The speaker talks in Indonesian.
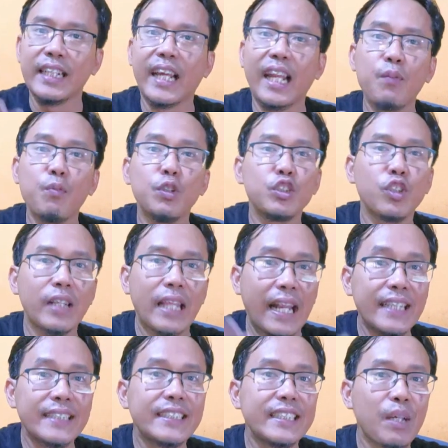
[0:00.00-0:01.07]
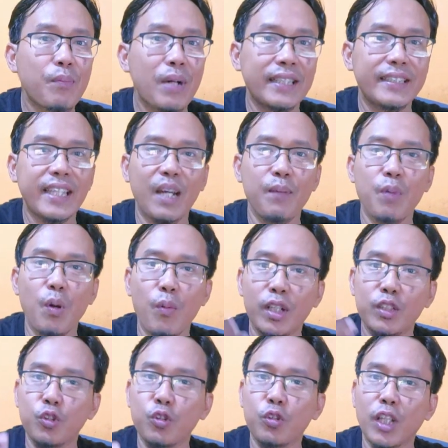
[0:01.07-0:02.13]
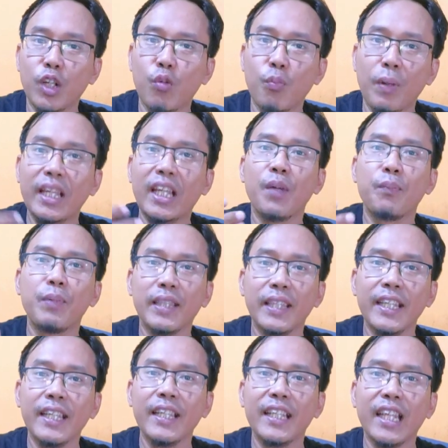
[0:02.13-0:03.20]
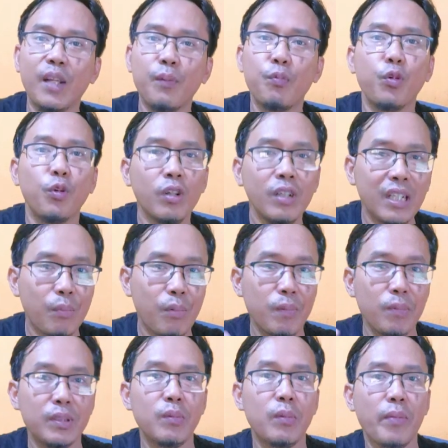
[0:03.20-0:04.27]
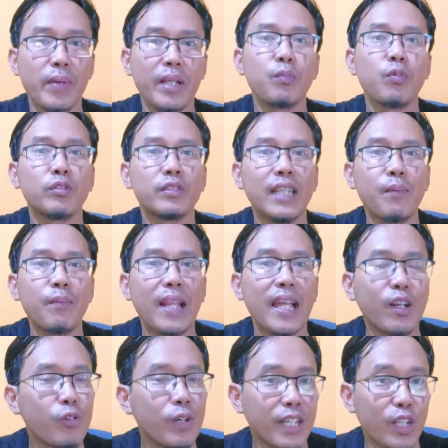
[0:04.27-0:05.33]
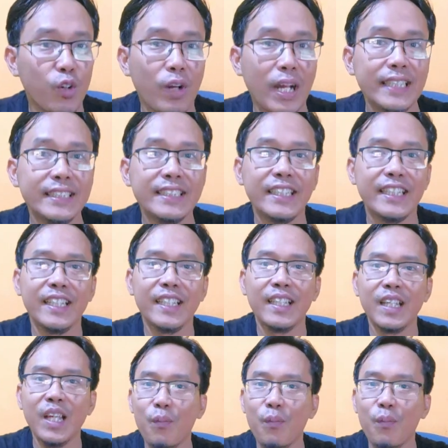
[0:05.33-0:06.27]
seringkali muncul narasi yang mengatakan bahwa tuntutan upah yang lebih tinggi dari buruh dapat menyebabkan perusahaan melakukan relokasi